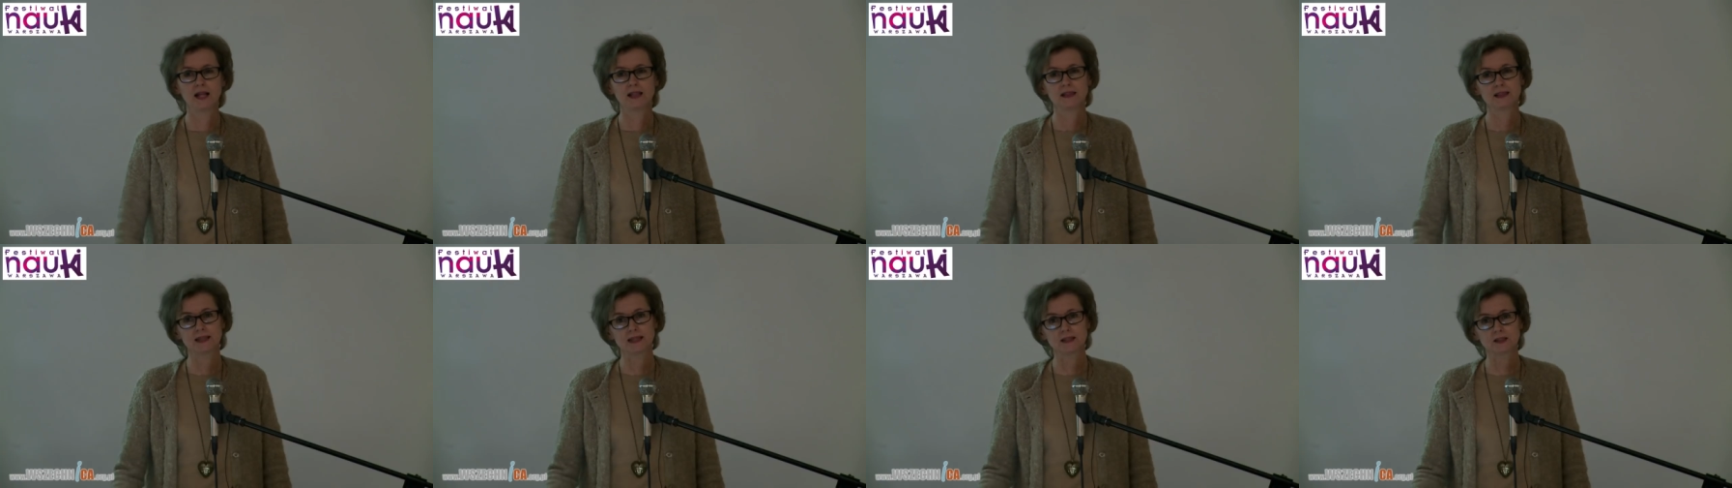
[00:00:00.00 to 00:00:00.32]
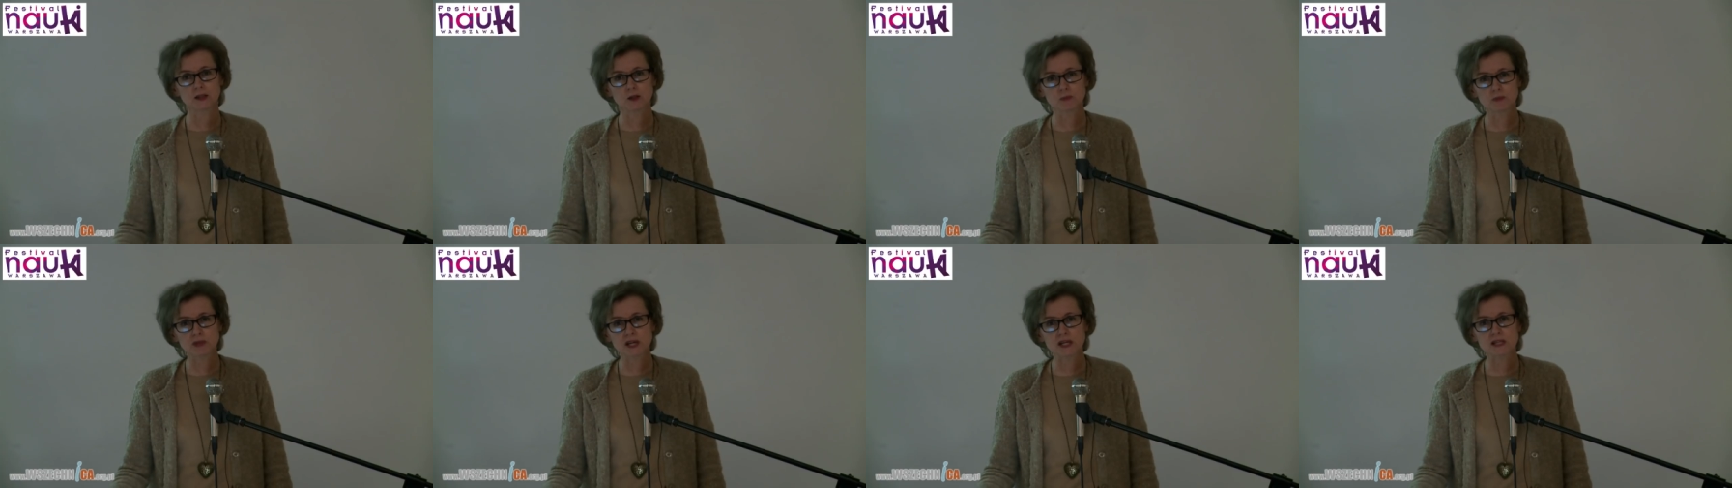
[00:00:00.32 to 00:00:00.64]

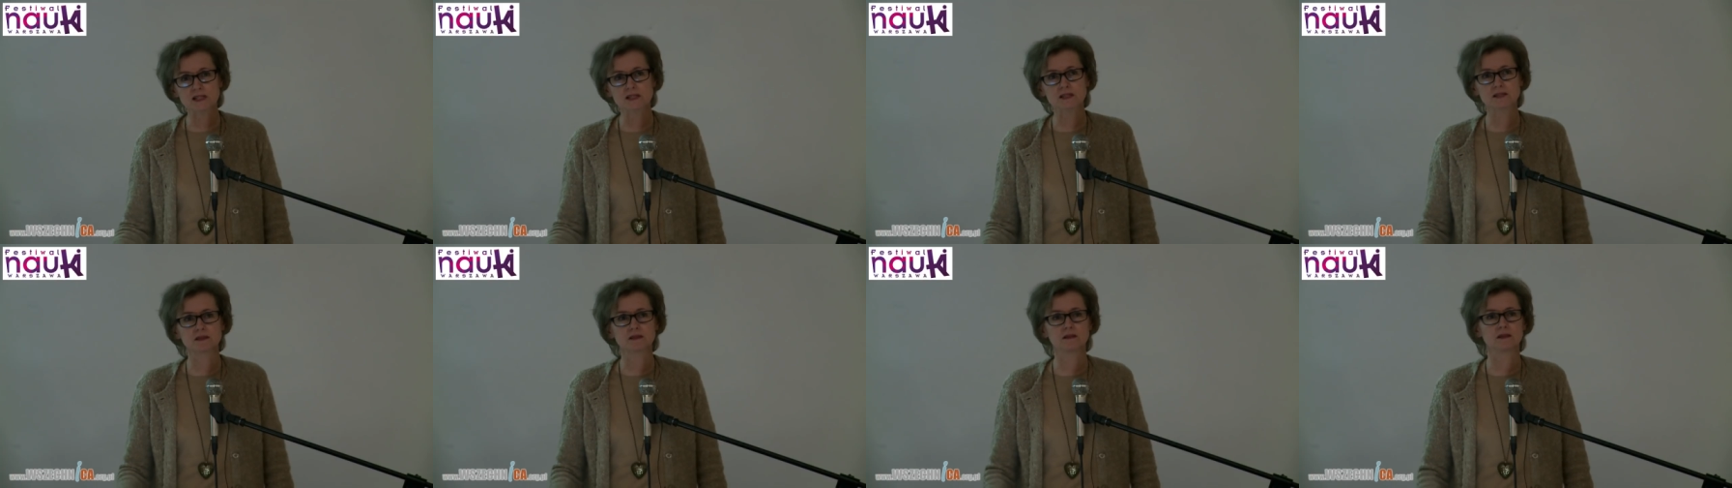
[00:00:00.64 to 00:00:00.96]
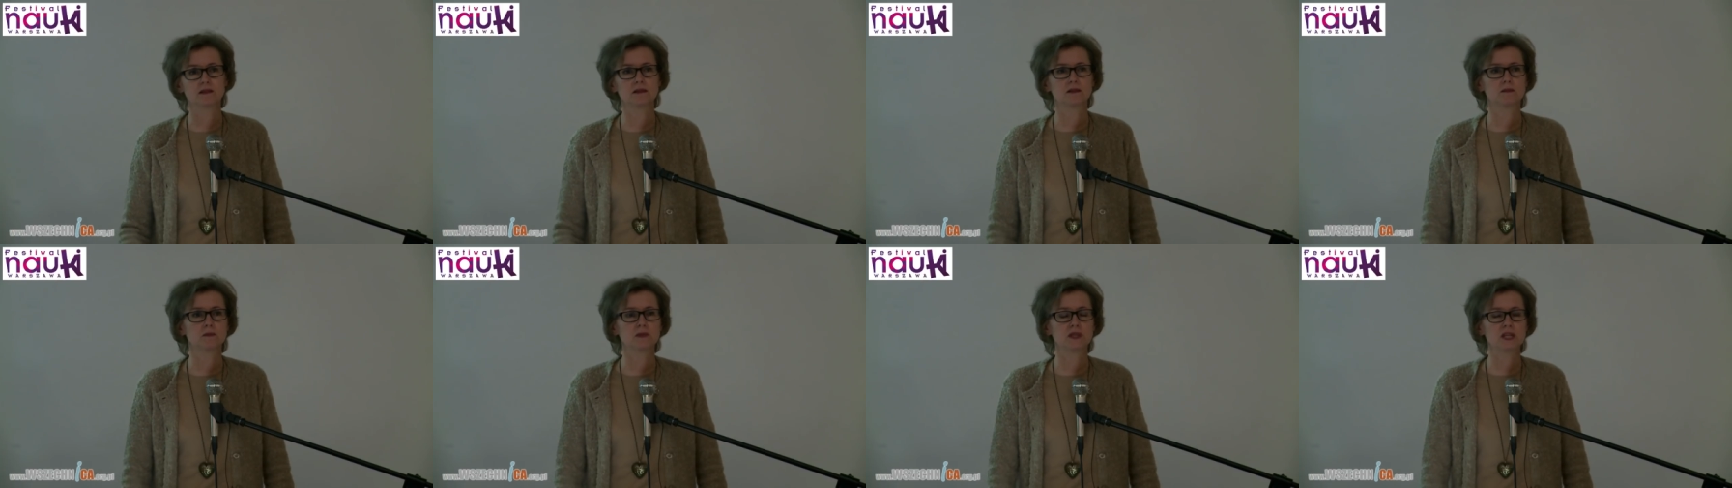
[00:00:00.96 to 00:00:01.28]
Natomiast
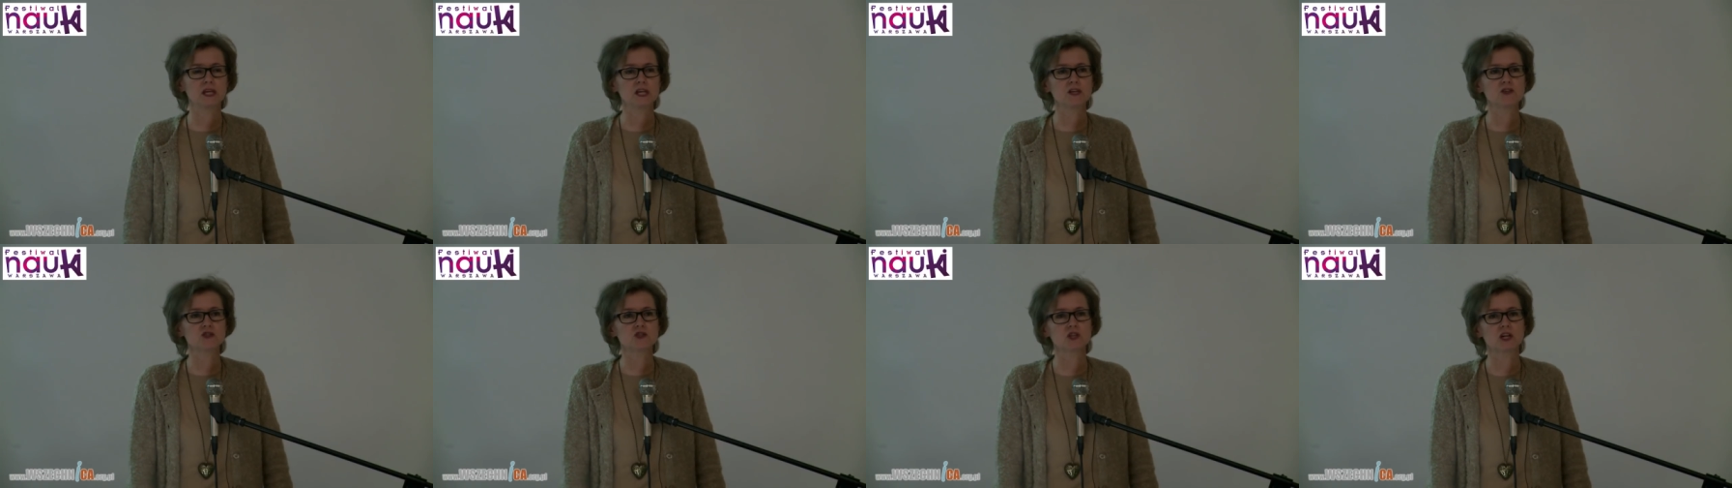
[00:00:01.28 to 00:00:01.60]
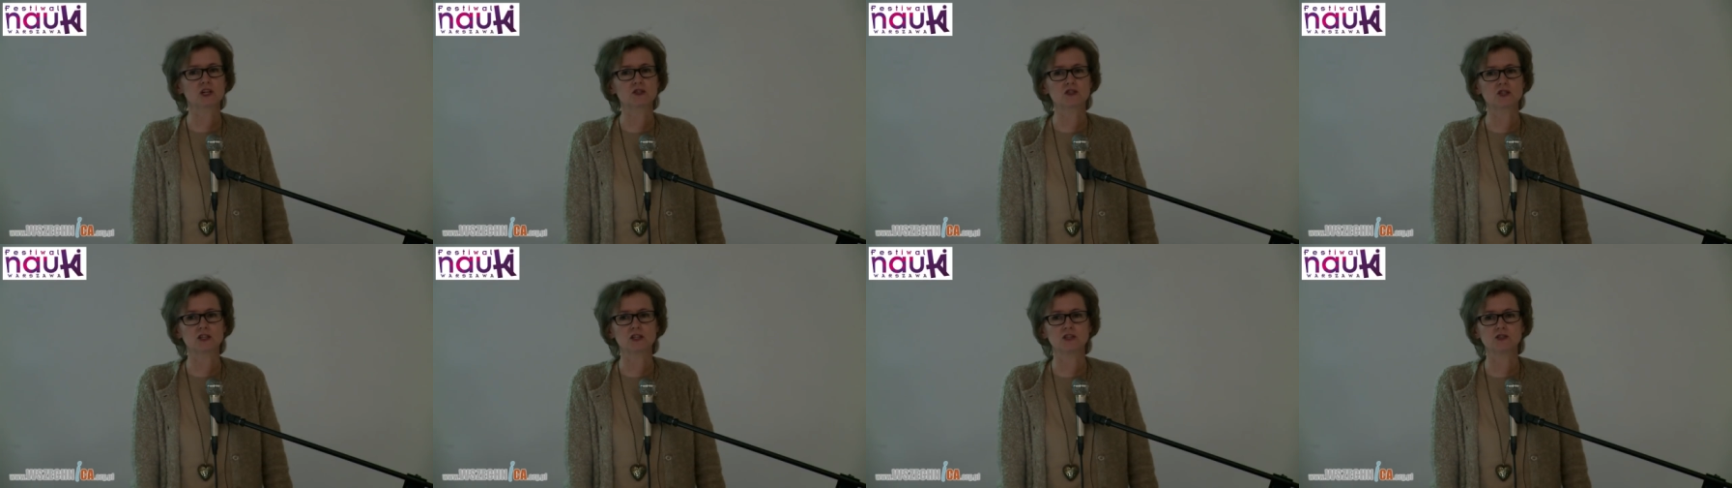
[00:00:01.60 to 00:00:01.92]
y,
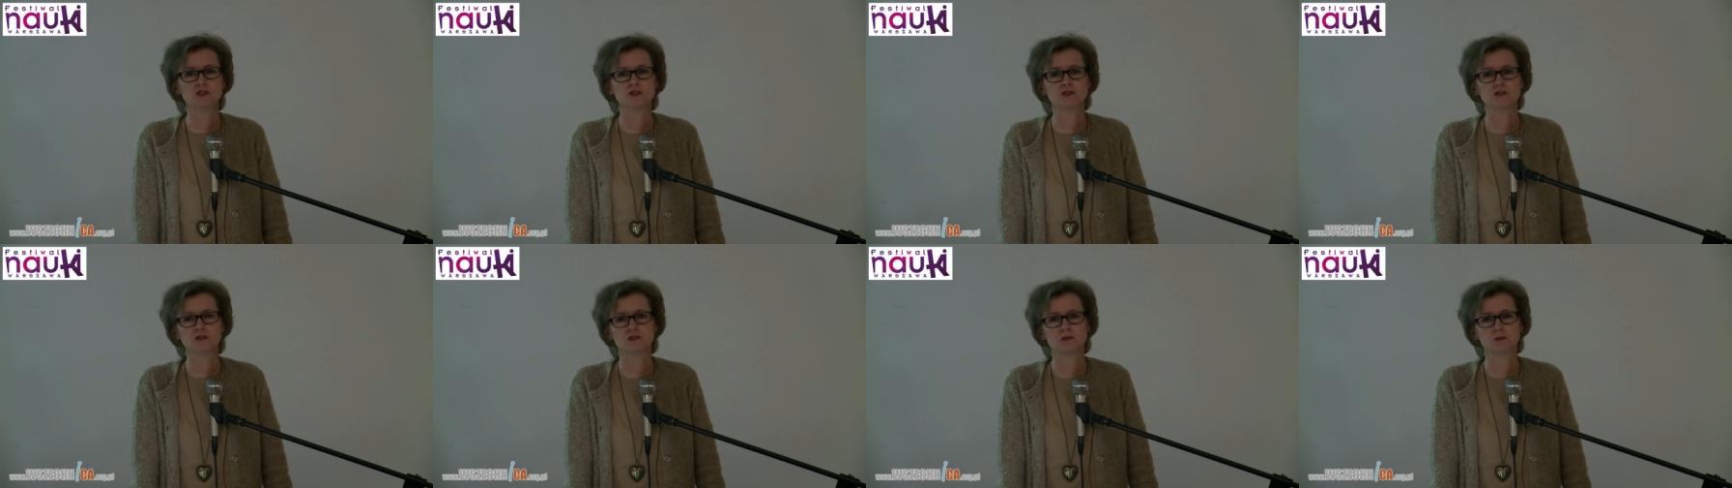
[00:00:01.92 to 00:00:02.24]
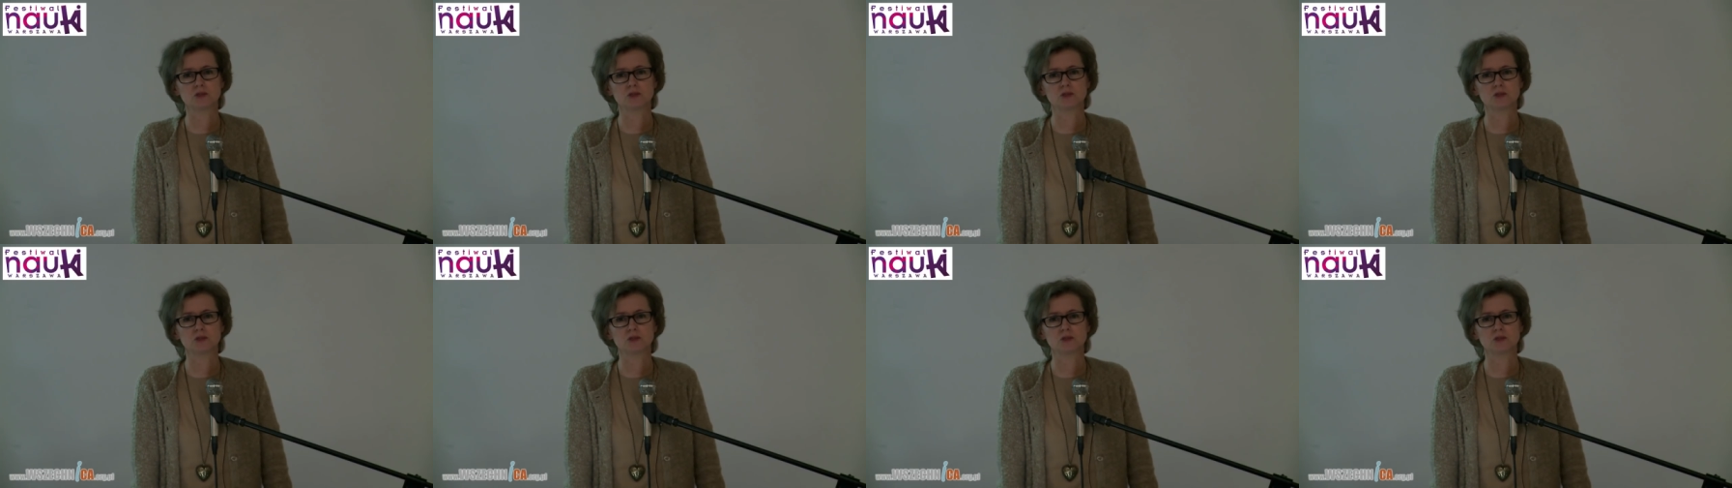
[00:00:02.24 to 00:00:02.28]
mniejsza część